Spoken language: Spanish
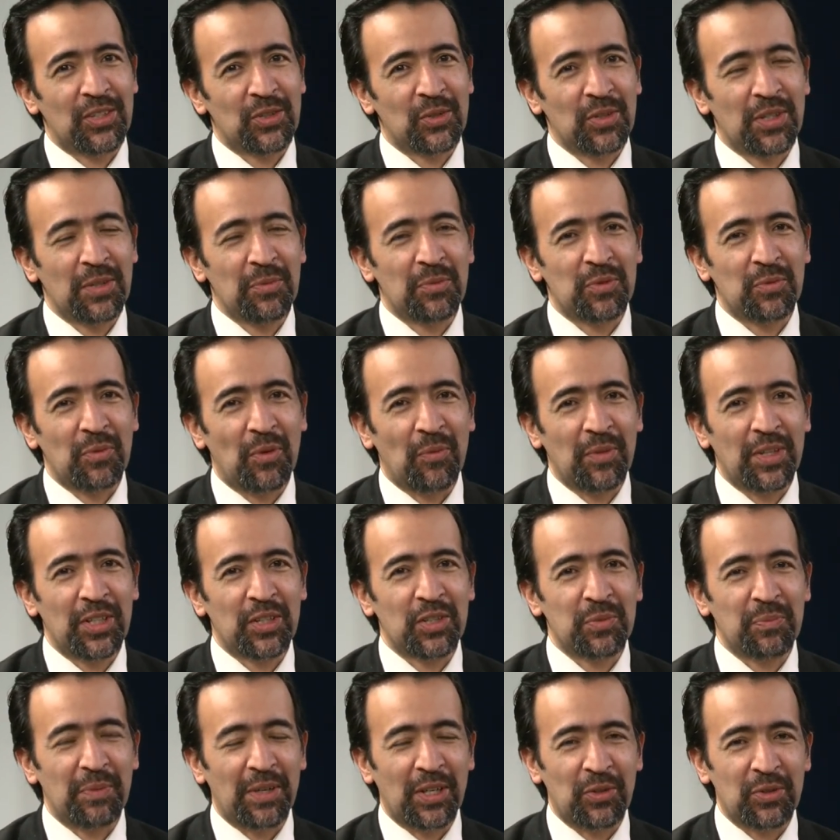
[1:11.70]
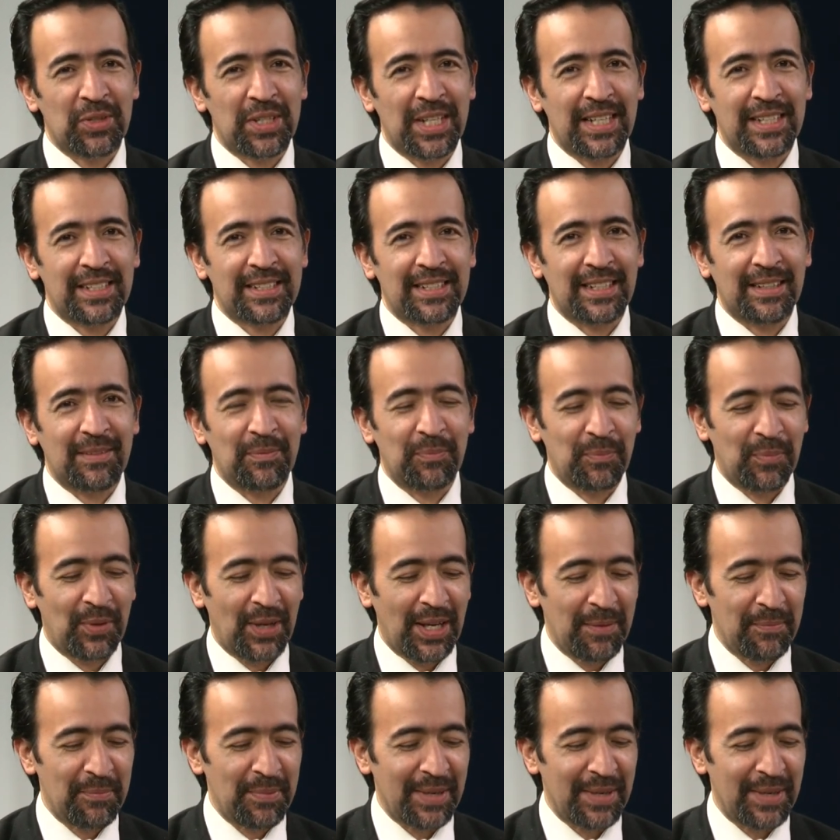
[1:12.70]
los últimos momentos para ustedes que puedan